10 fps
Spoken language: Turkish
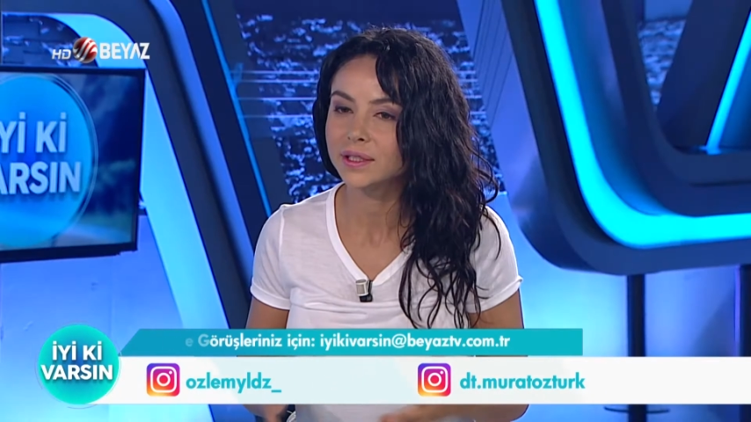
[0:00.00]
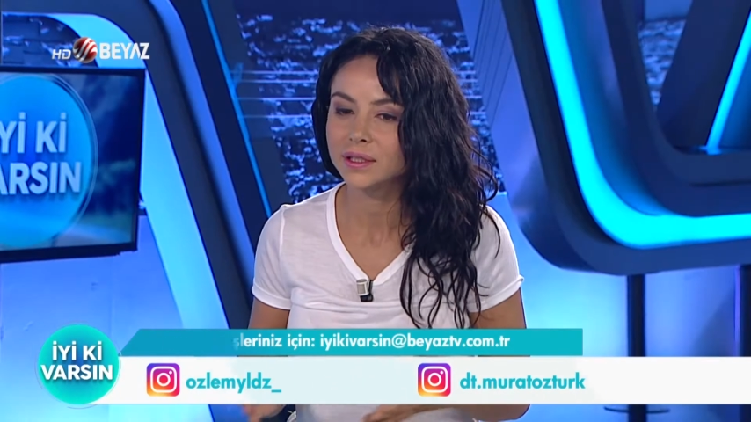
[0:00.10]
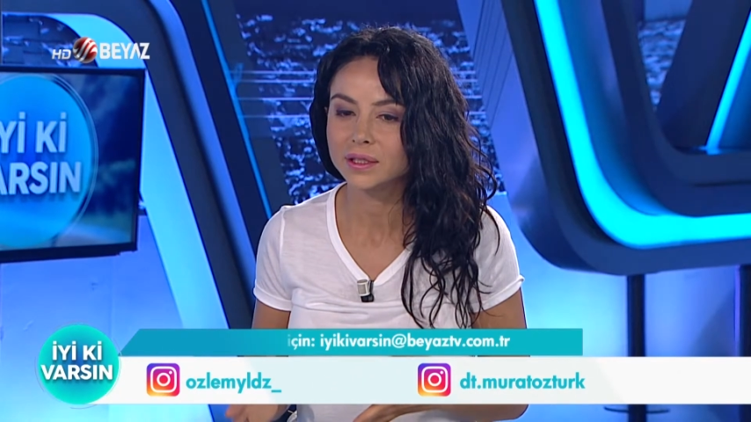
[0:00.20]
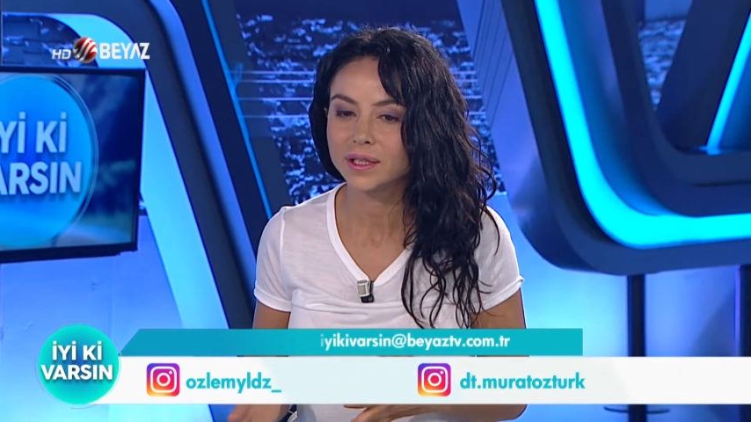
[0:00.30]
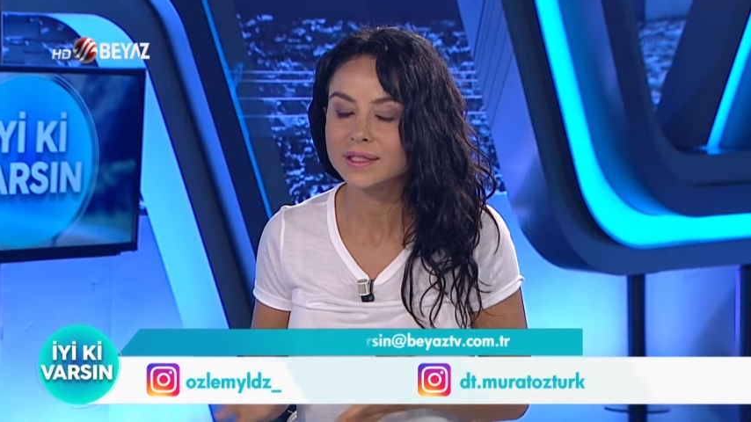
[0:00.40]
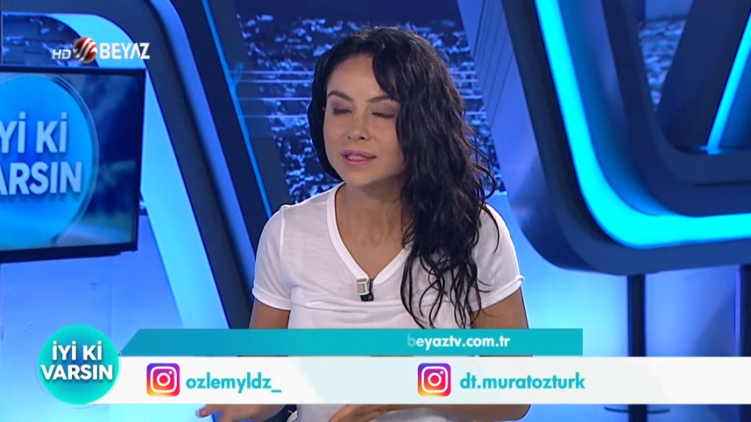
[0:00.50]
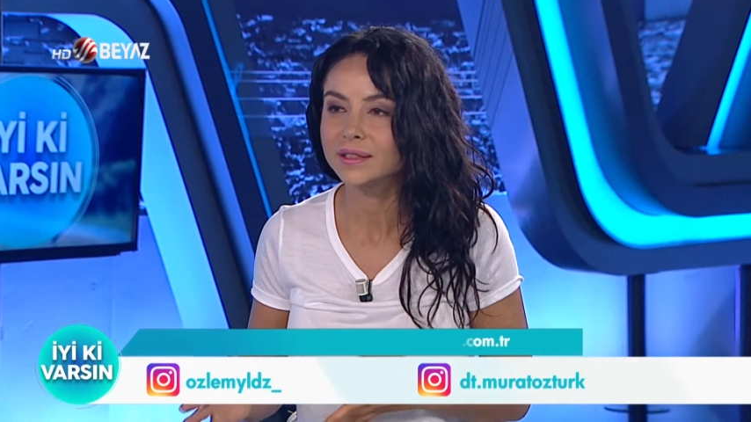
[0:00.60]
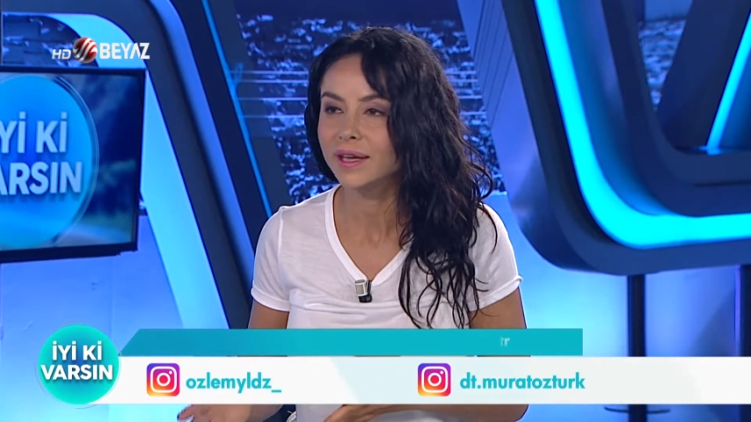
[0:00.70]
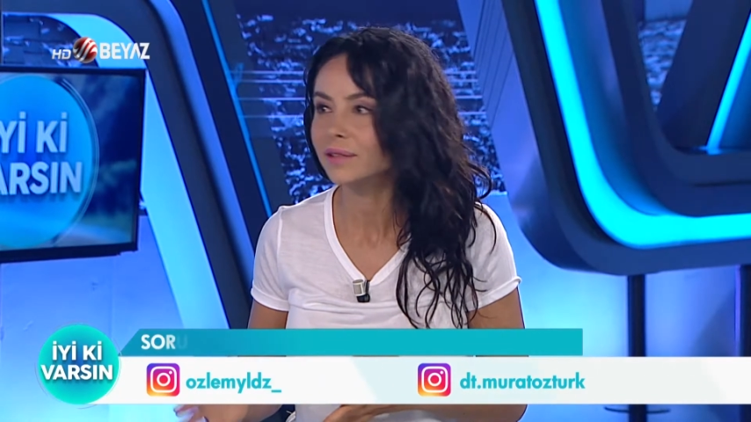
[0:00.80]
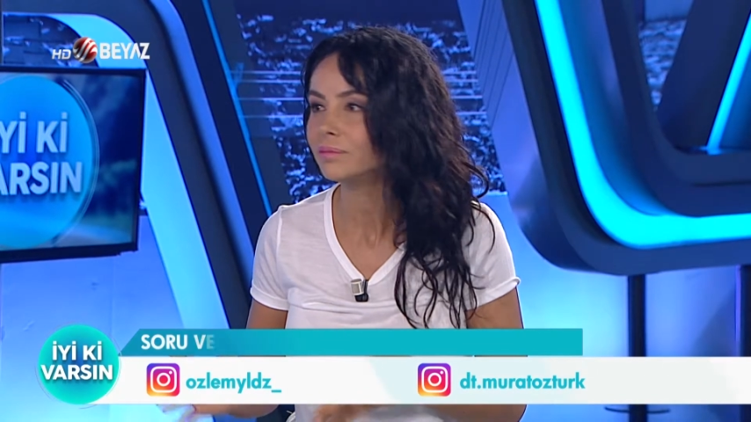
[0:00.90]
Ee,
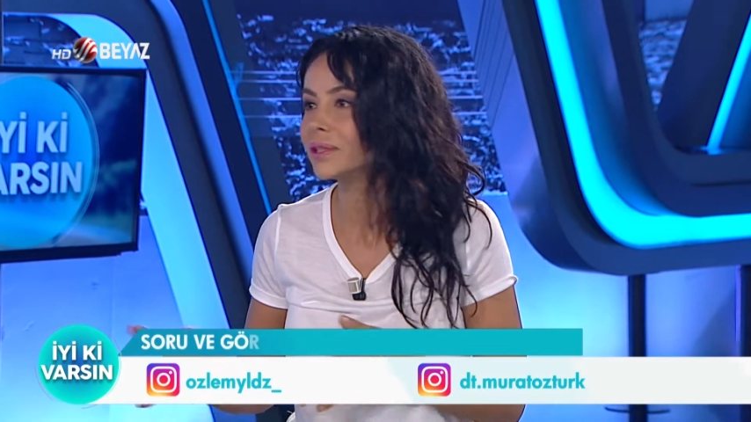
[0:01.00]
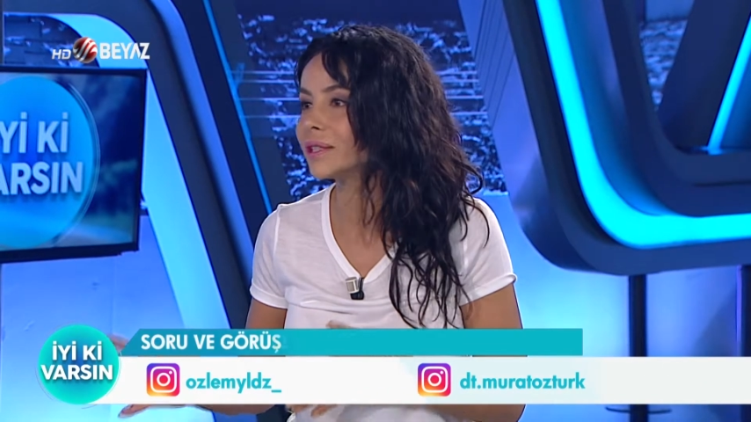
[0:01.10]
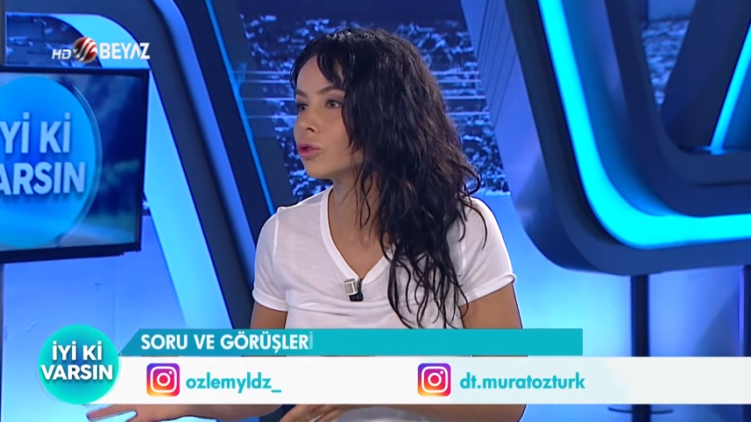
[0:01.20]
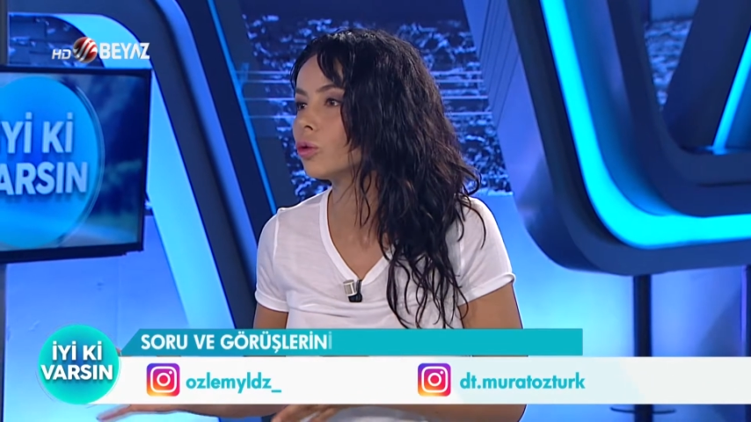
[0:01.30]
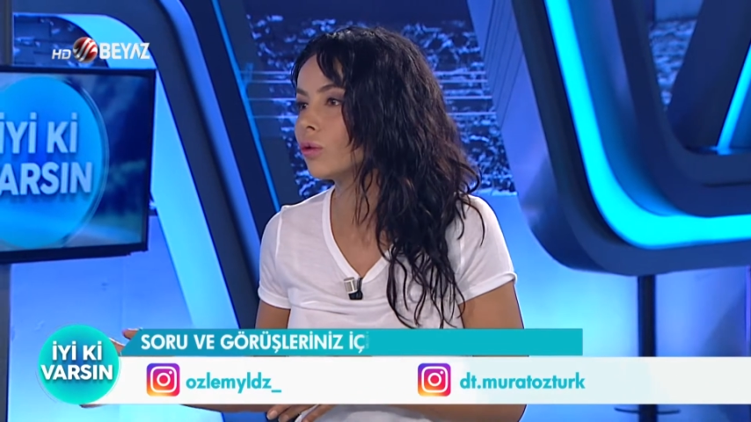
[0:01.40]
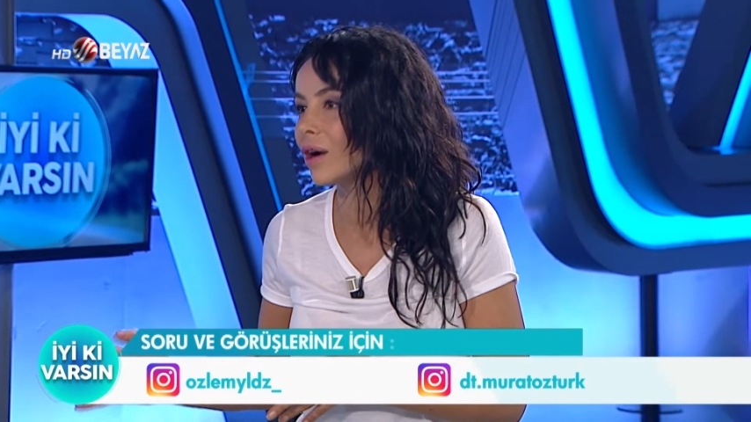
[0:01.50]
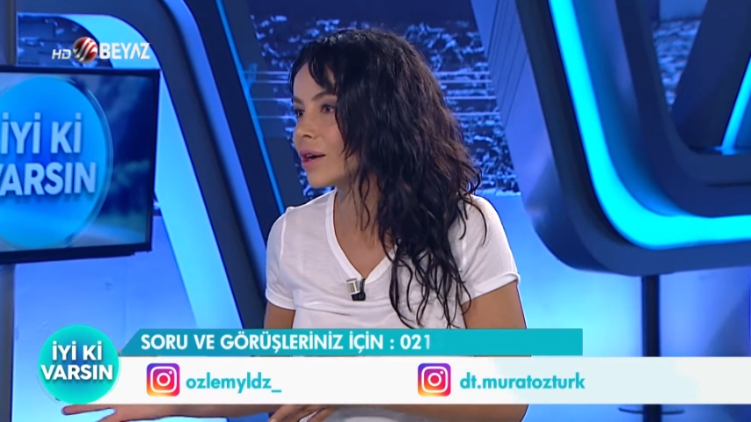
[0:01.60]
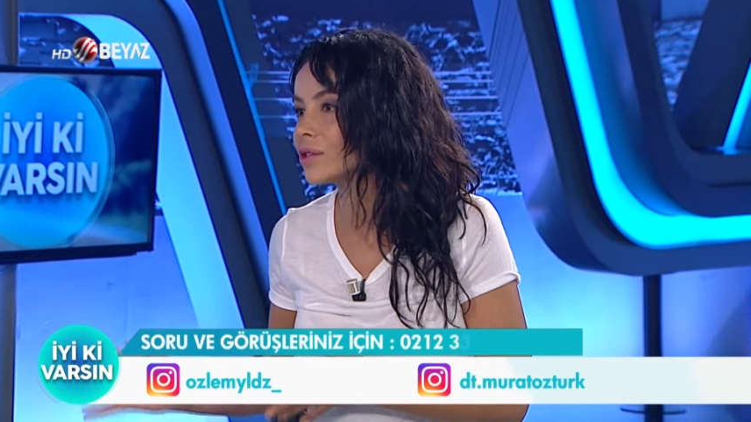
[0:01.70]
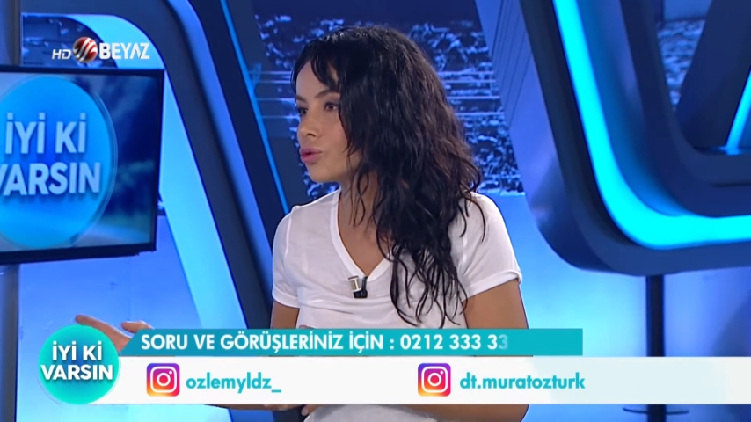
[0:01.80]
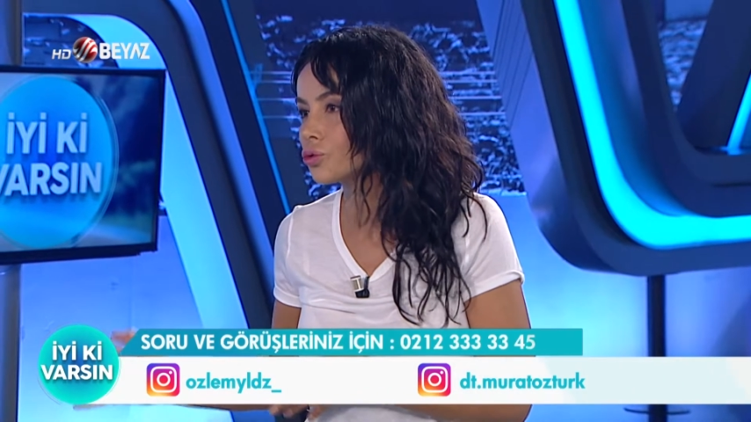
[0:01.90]
eskiden bize çok
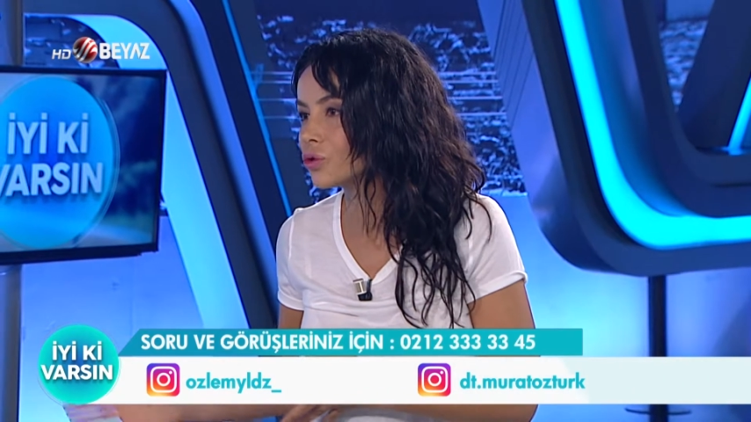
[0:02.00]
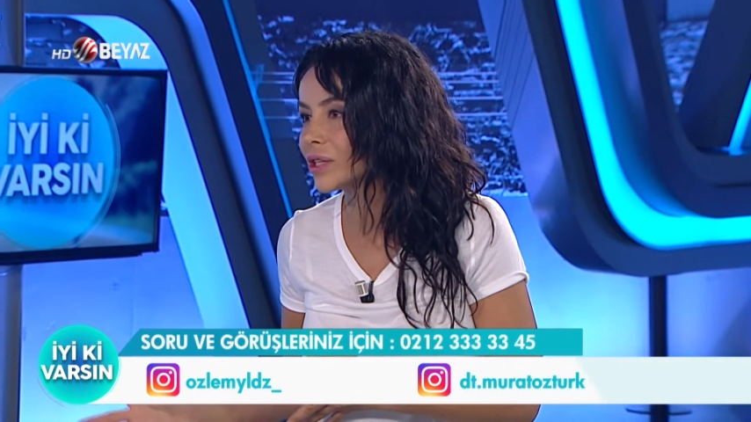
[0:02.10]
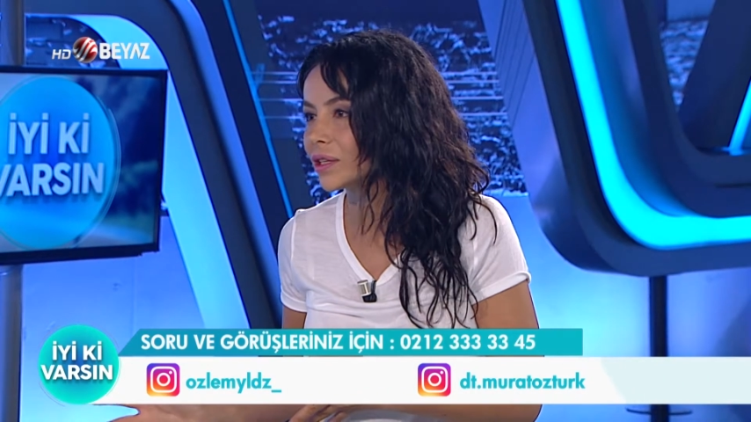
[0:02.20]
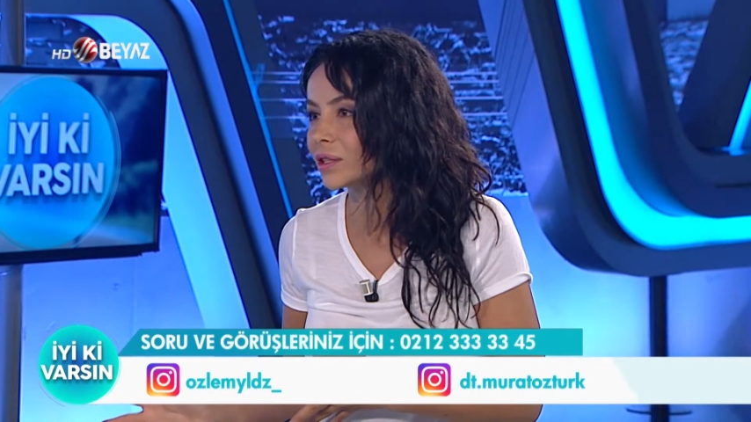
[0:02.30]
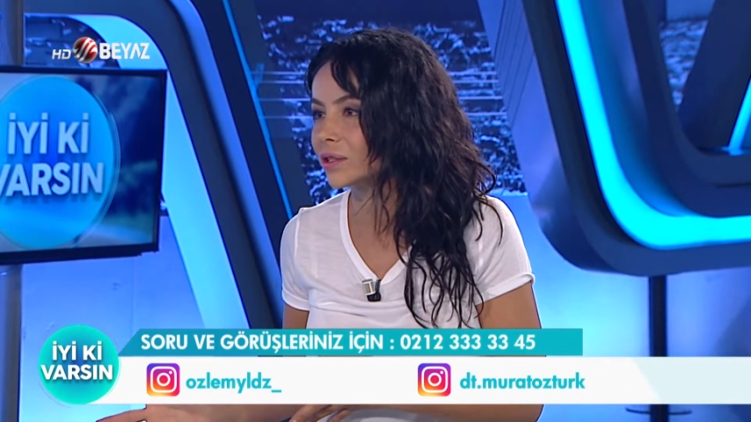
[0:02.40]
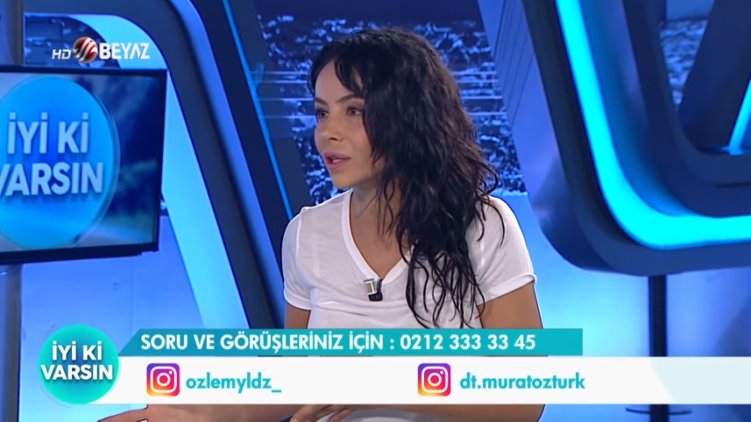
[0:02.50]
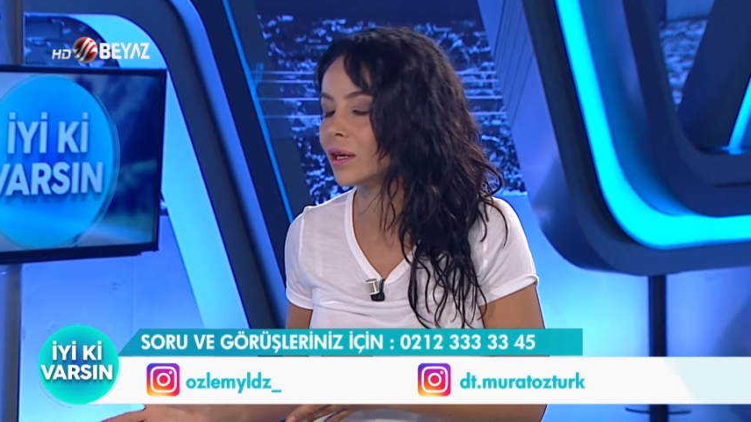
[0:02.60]
az çocuk gelirdi.